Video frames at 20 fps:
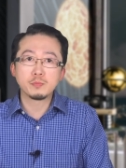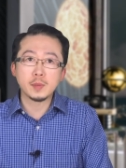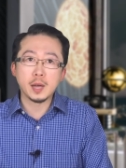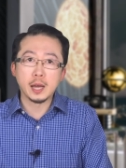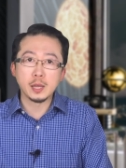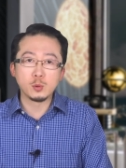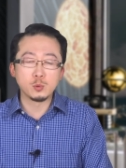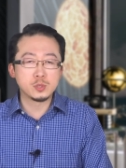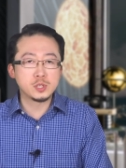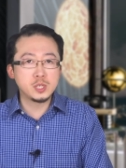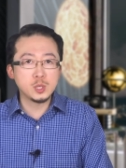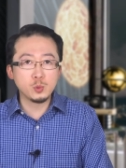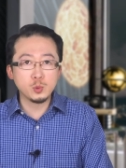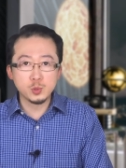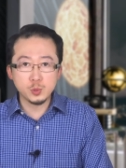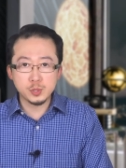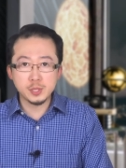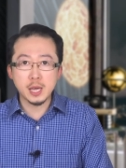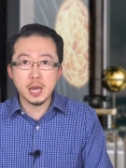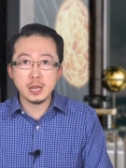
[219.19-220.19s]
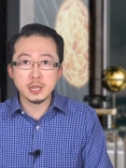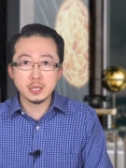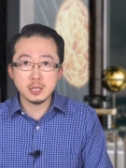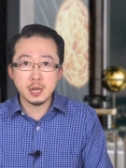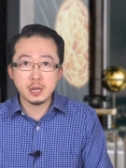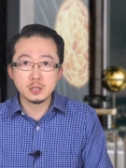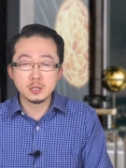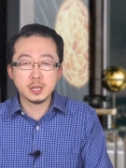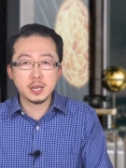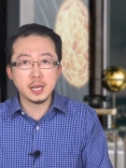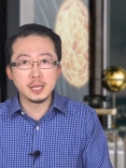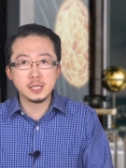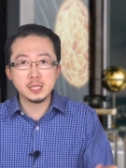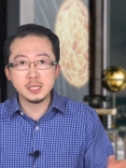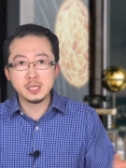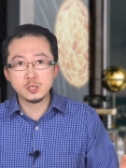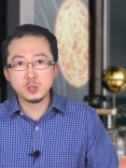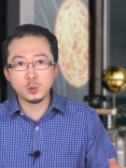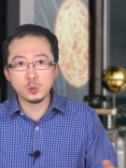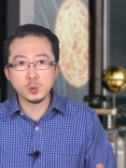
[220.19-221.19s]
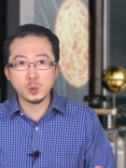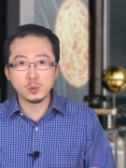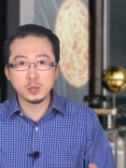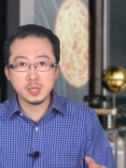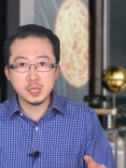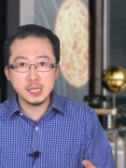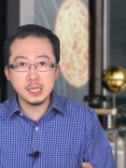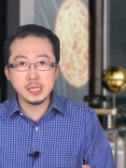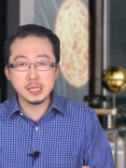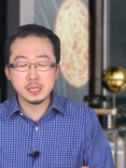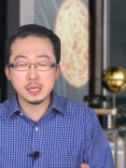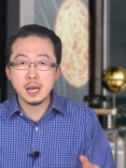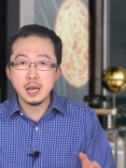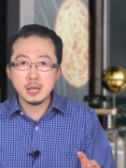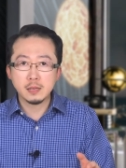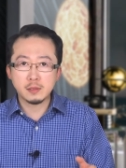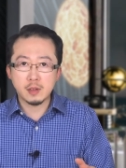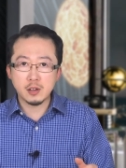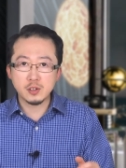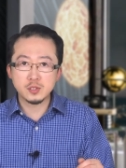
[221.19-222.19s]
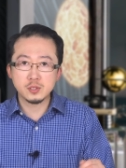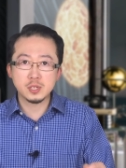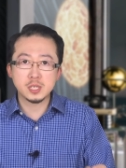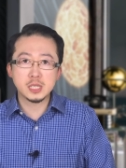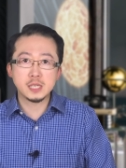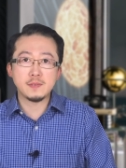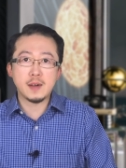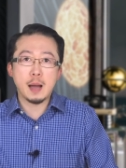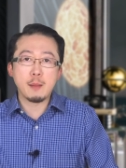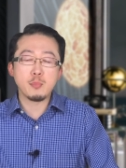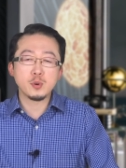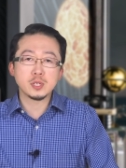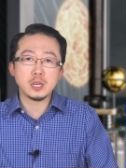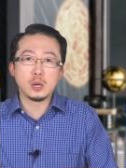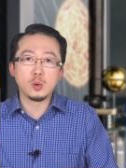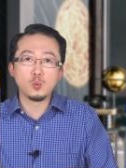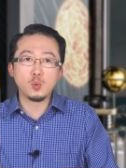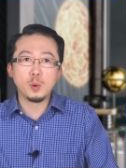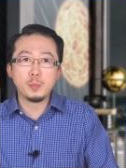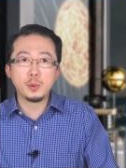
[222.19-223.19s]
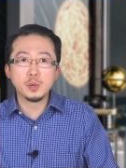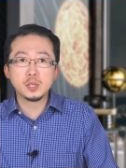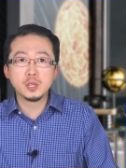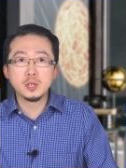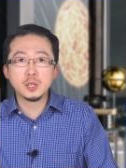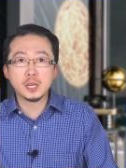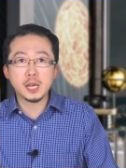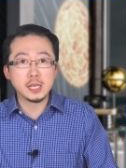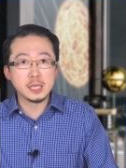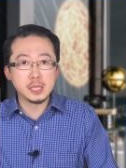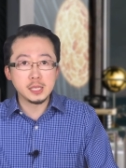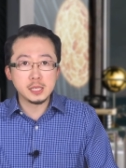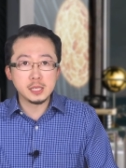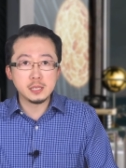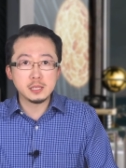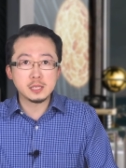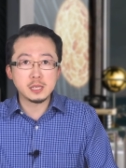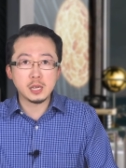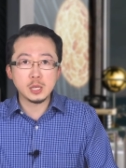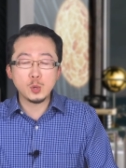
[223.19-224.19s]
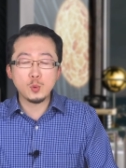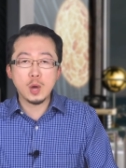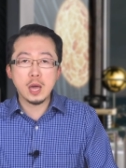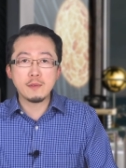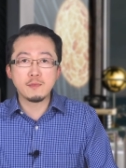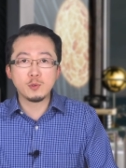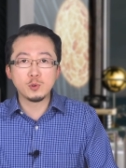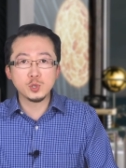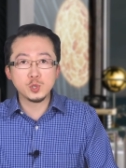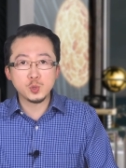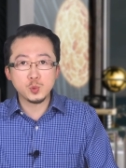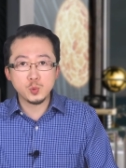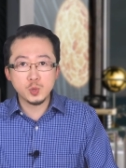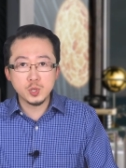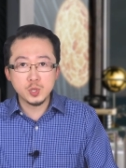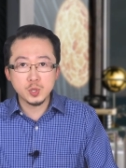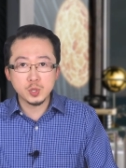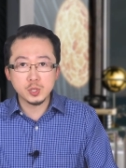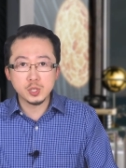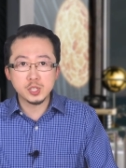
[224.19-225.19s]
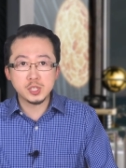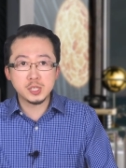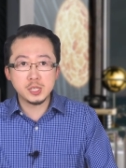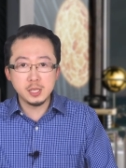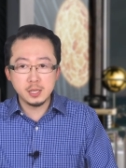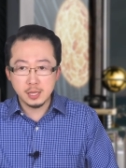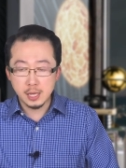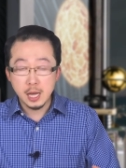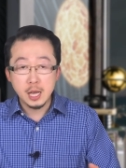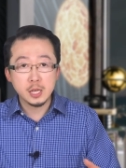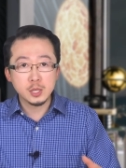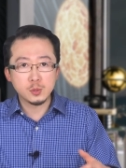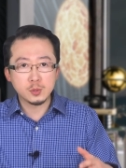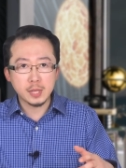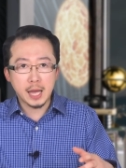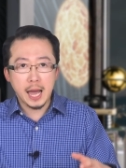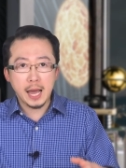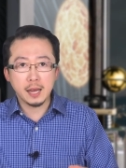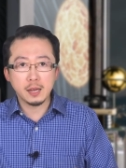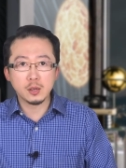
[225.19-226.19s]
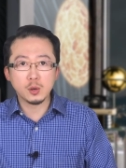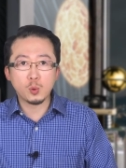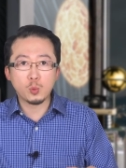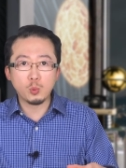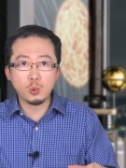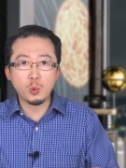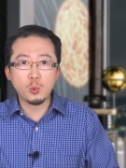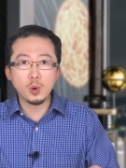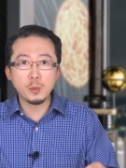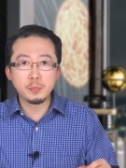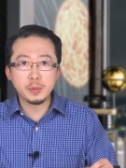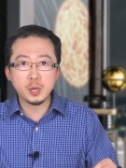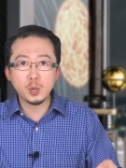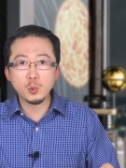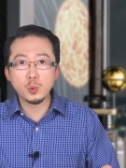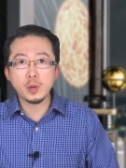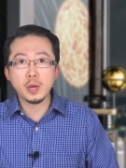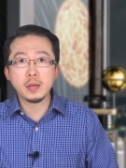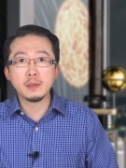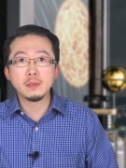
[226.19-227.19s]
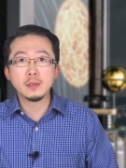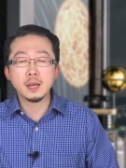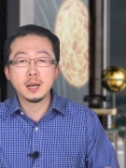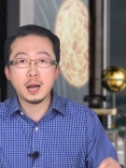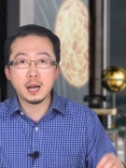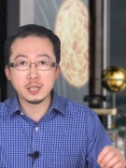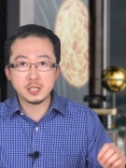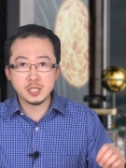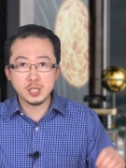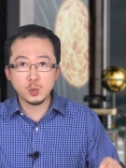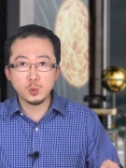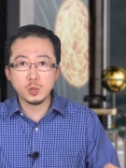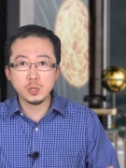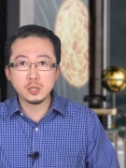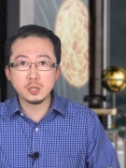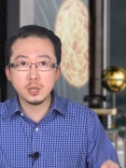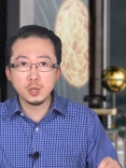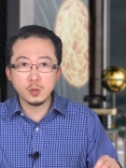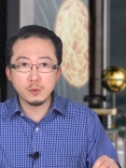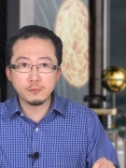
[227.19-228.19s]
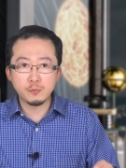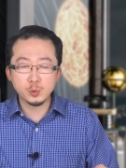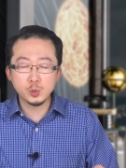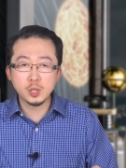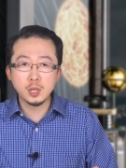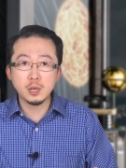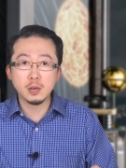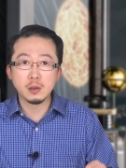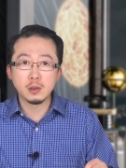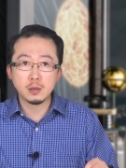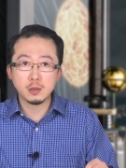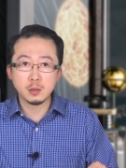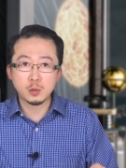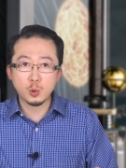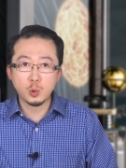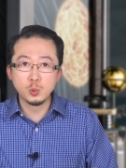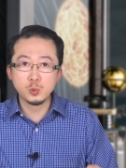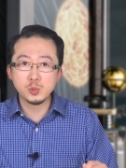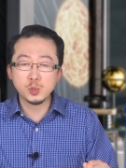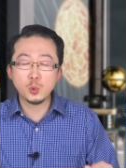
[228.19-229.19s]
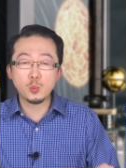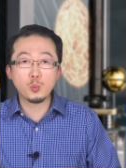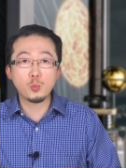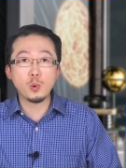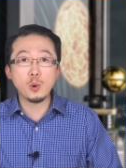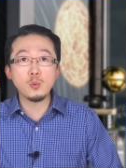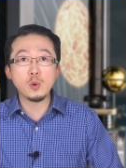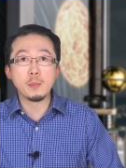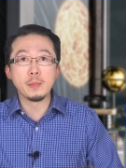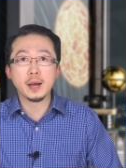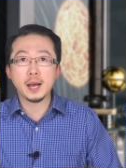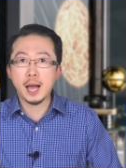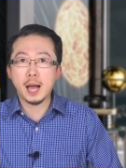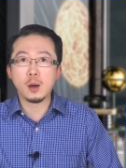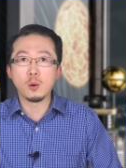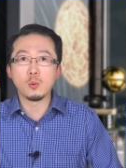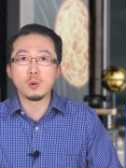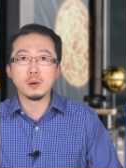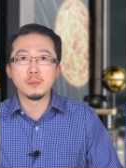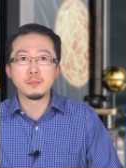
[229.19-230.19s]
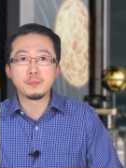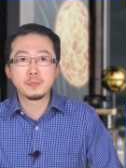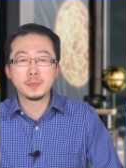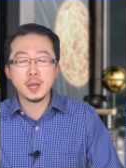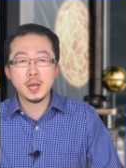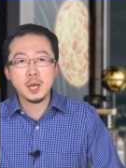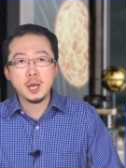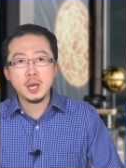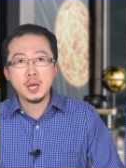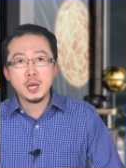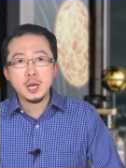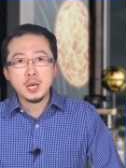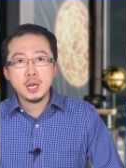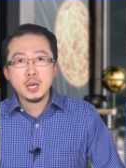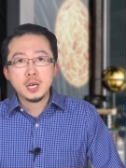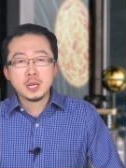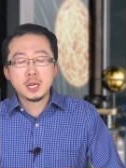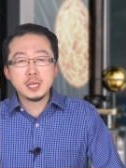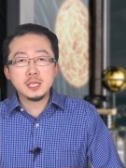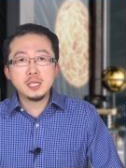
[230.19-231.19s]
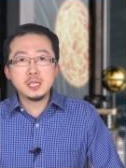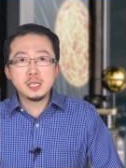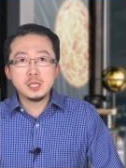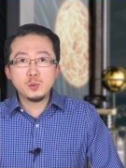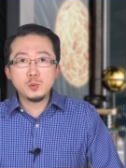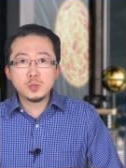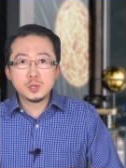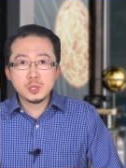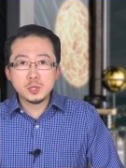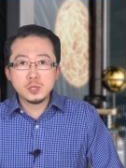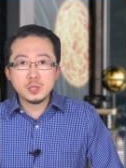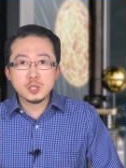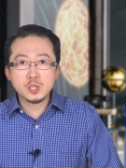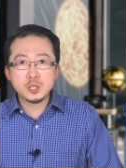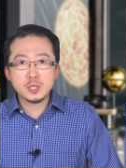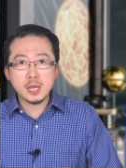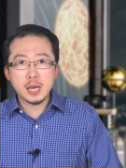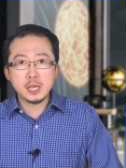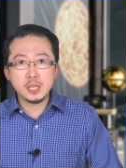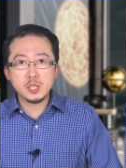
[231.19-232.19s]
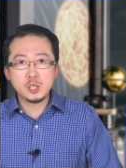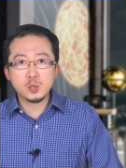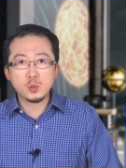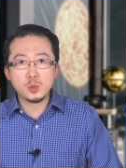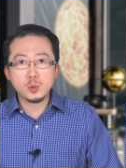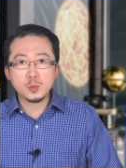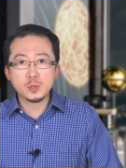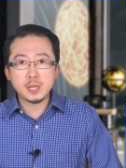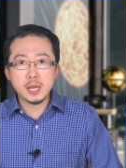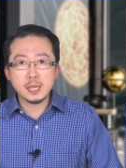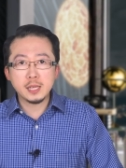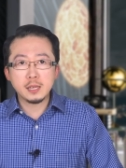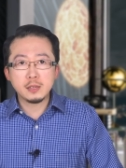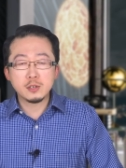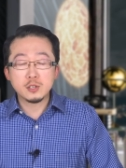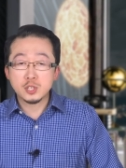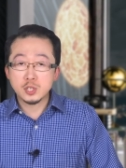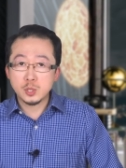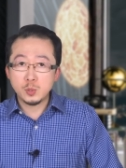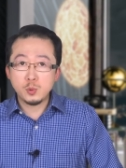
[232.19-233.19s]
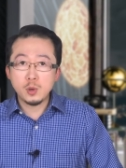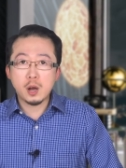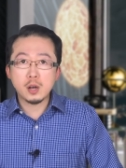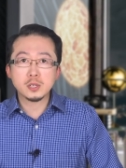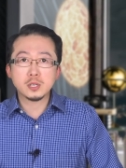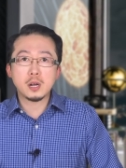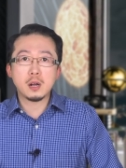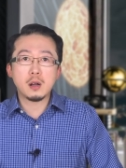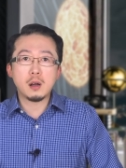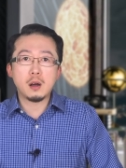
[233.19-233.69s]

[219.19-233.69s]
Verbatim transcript: 啊。有记录就显示啊，是肯尼迪总统的弟弟呢，当时的司法部长罗伯特·肯尼迪将 U F O 学者的信呢就拿给了国会评论员啊杰罗德·福特和空军官员们看过。 肯尼迪遇刺呢，是在一九六三年的十一月二十二